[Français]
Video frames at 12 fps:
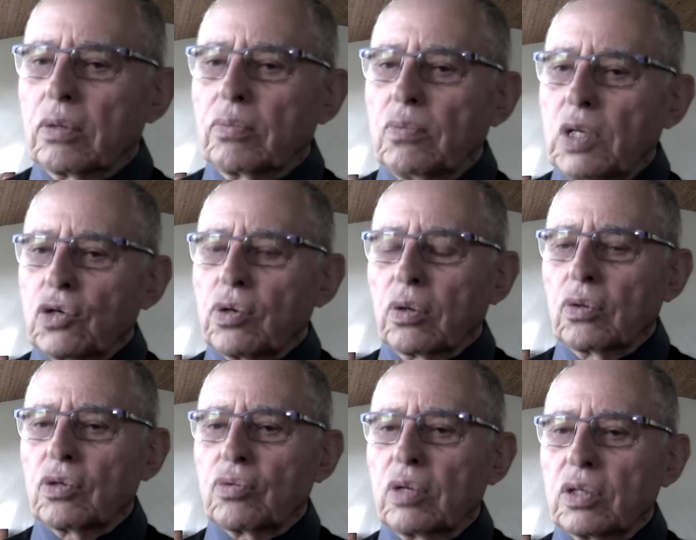Moi, je
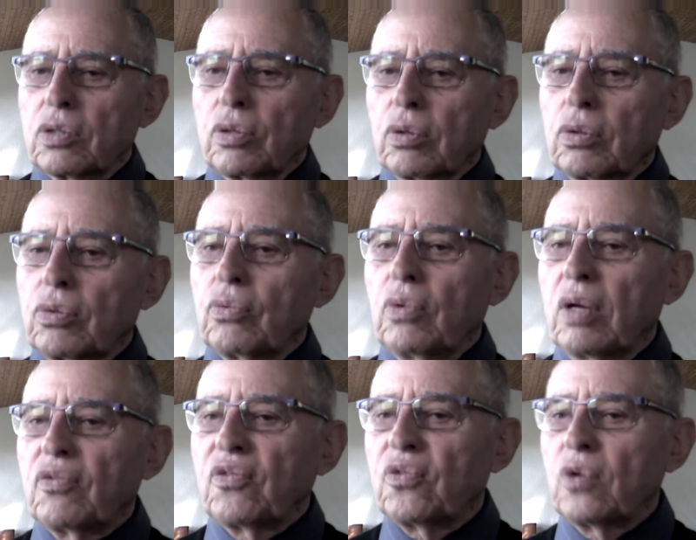reçois surtout la
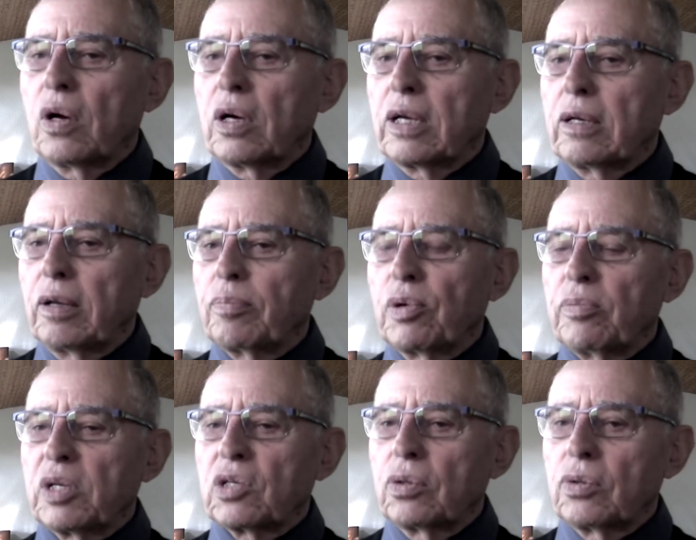foi et les
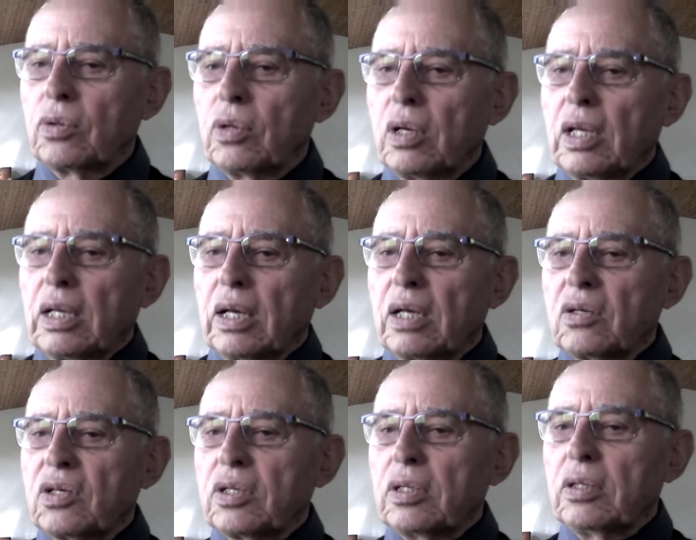promesses de Dieu
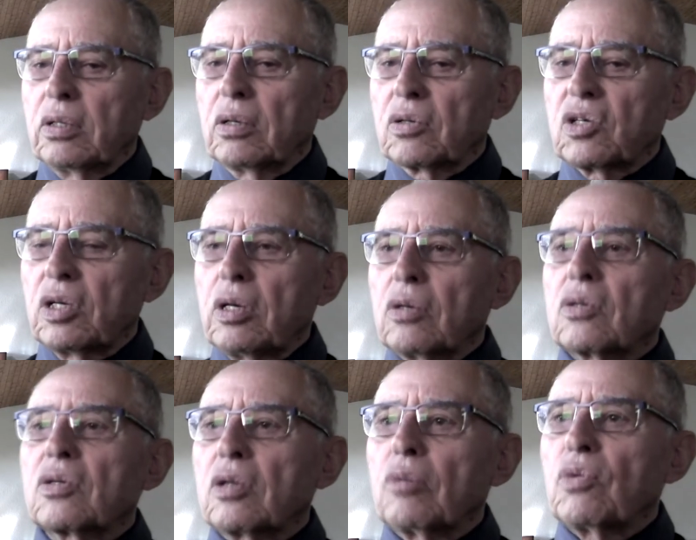assis en
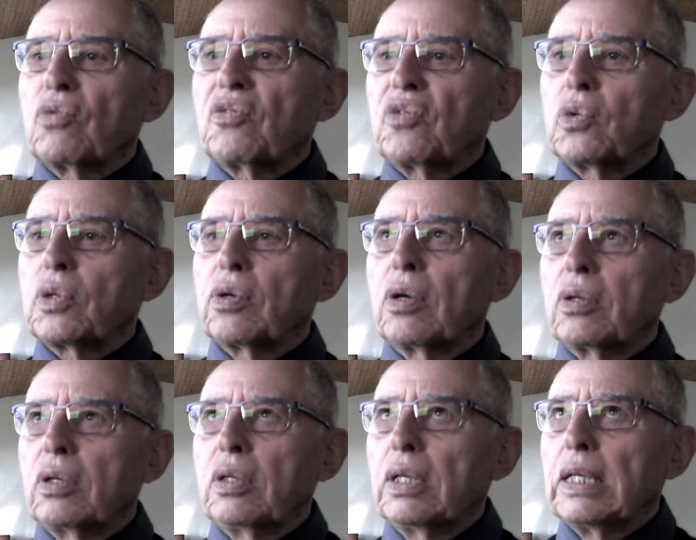silence dans mon
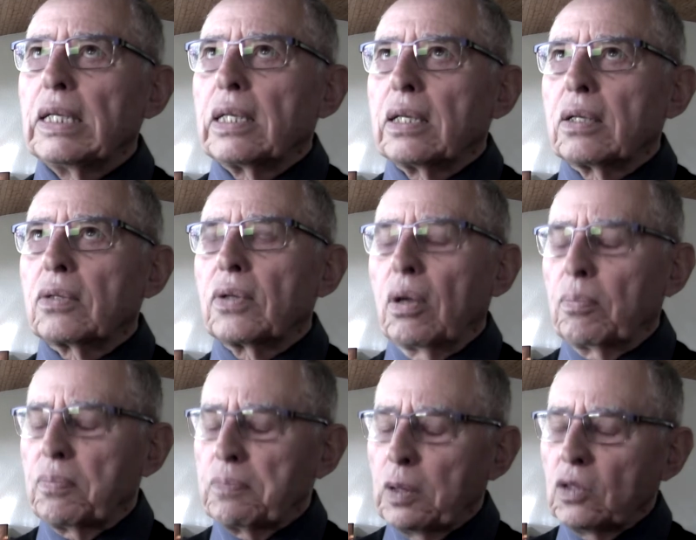fauteuil, en
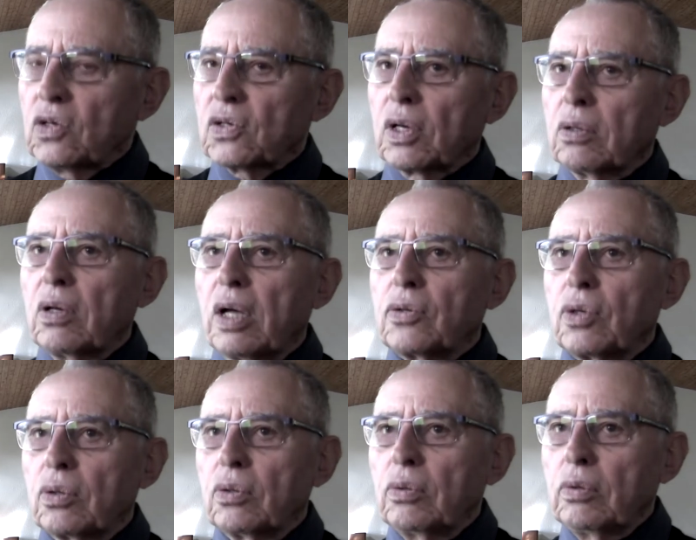pensant à
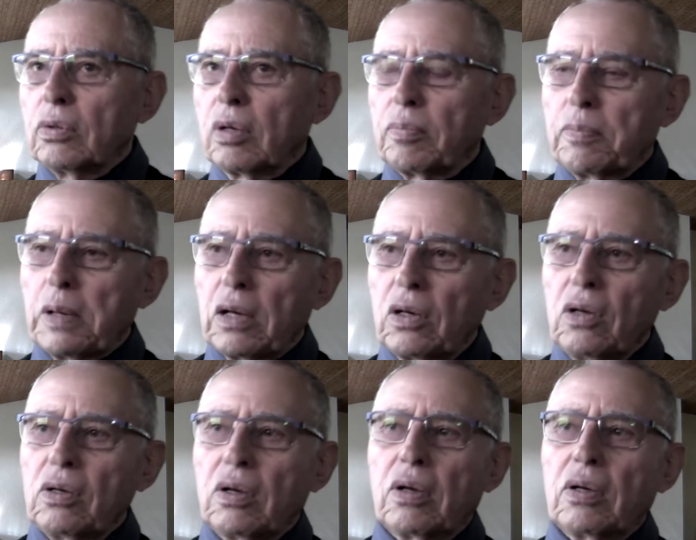Dieu, en
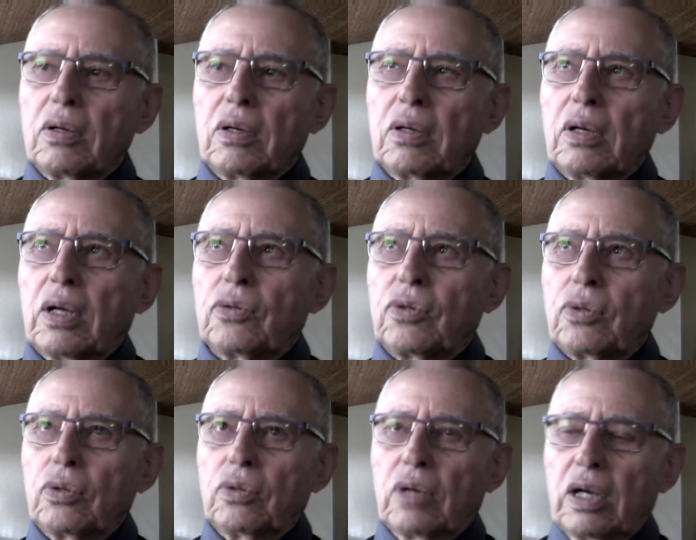parlant à
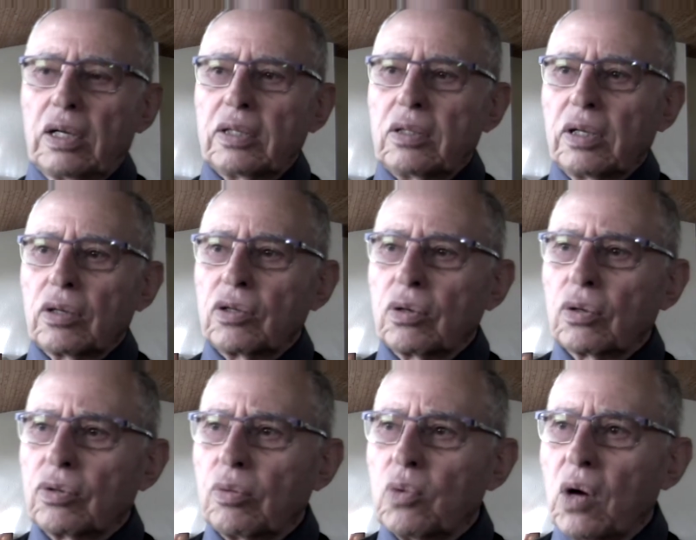Dieu à l'intérieur
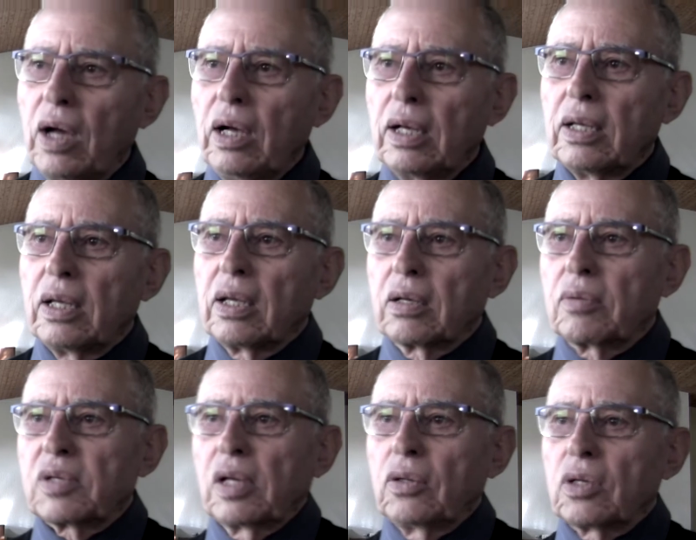de moi, comme
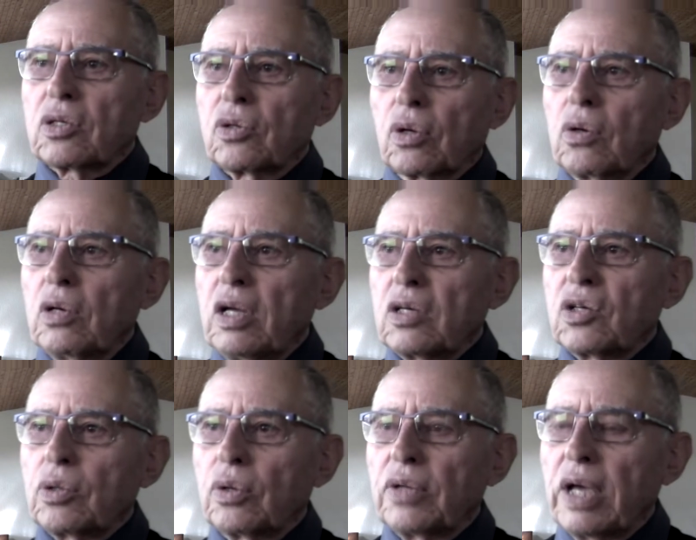ça, dans ce
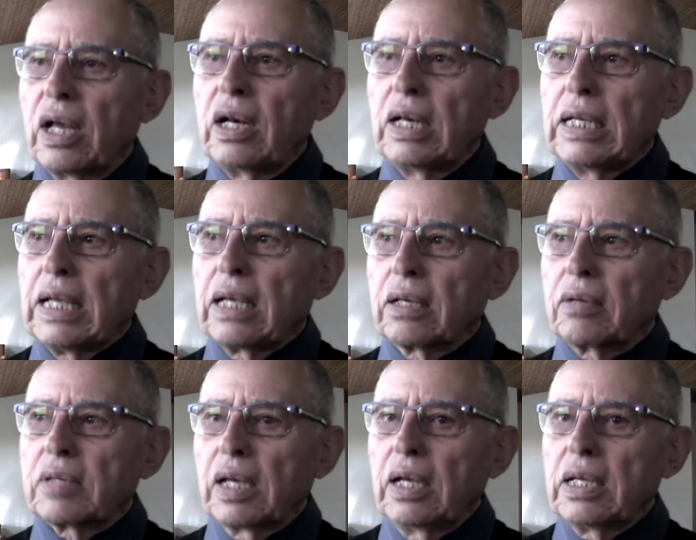relationnel, comme
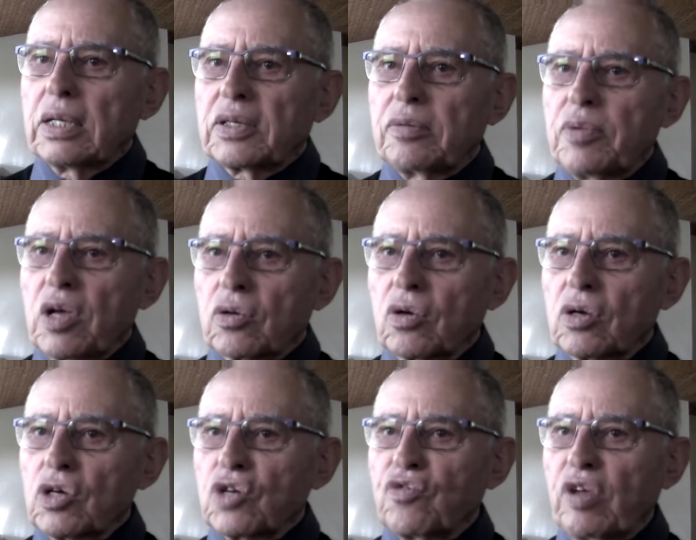ça, si bien que
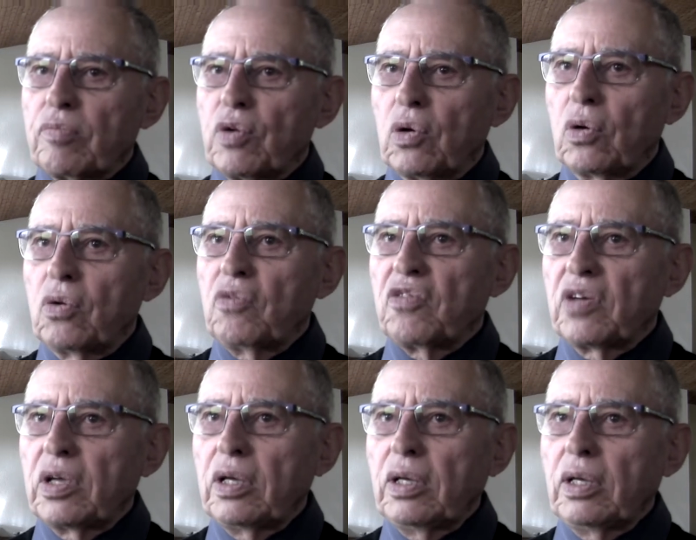quand je vais me lever,